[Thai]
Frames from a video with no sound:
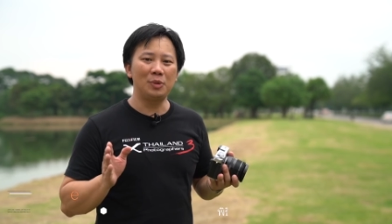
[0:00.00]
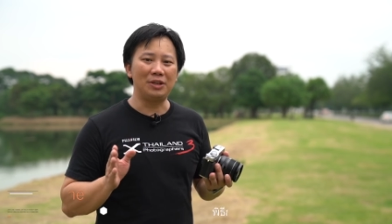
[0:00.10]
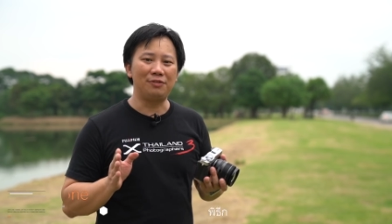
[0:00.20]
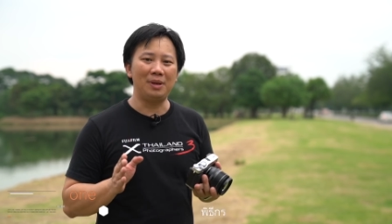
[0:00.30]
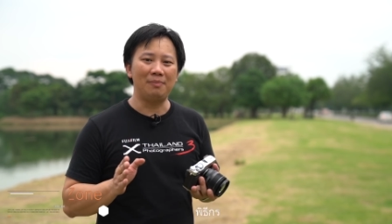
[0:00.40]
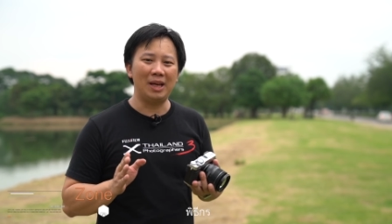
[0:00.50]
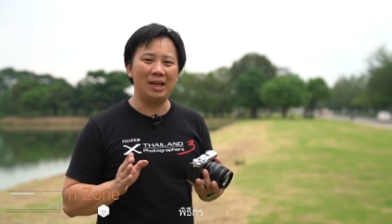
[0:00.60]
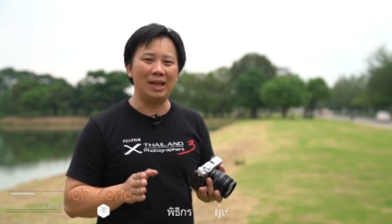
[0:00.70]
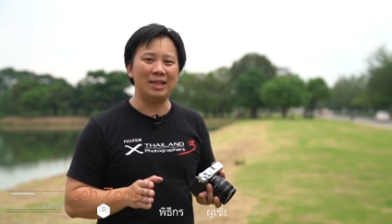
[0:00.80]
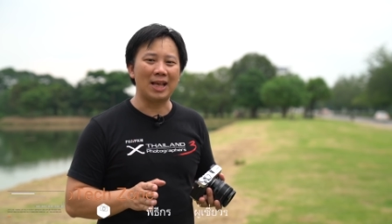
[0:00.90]
Fujifilm
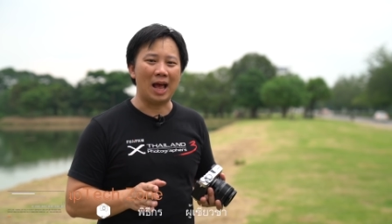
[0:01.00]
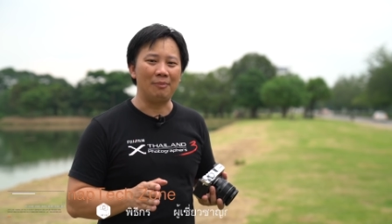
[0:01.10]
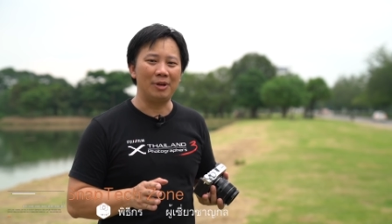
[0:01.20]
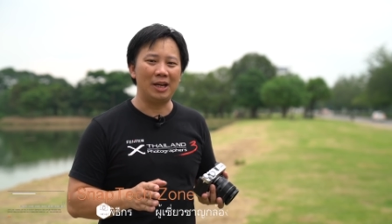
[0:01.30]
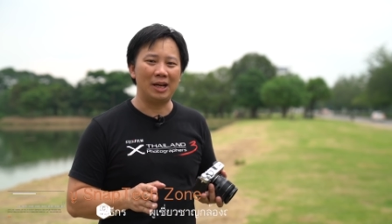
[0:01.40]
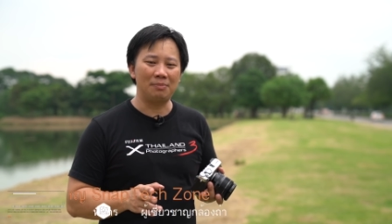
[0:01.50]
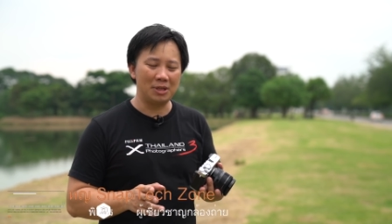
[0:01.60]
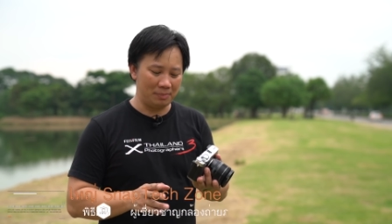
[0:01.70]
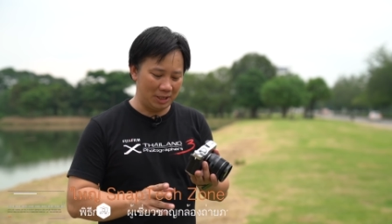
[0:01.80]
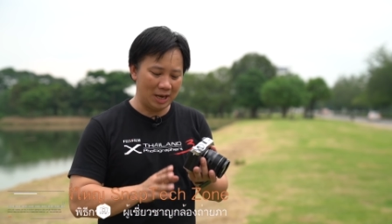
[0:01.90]
X-E3 เยนะครับ
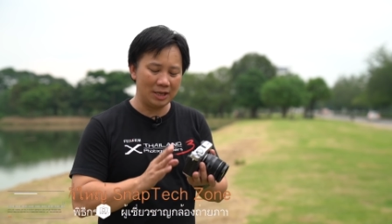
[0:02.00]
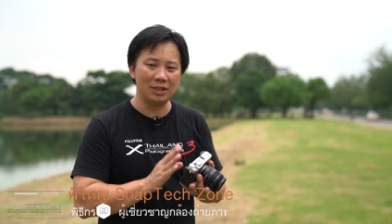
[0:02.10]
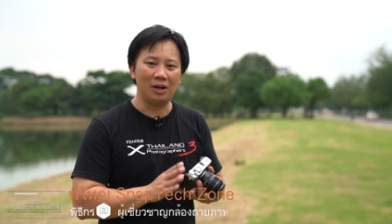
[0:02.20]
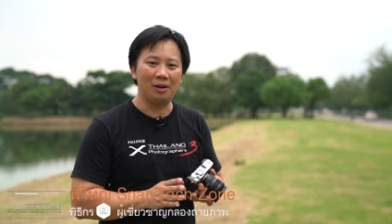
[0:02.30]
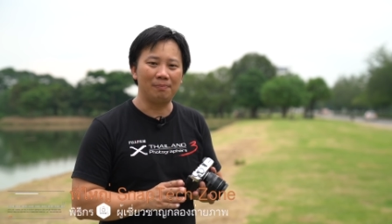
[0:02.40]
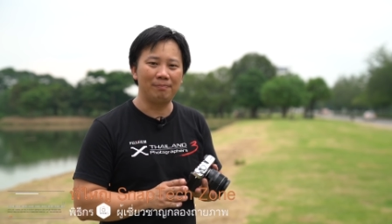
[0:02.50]
จะมีหน้าจอ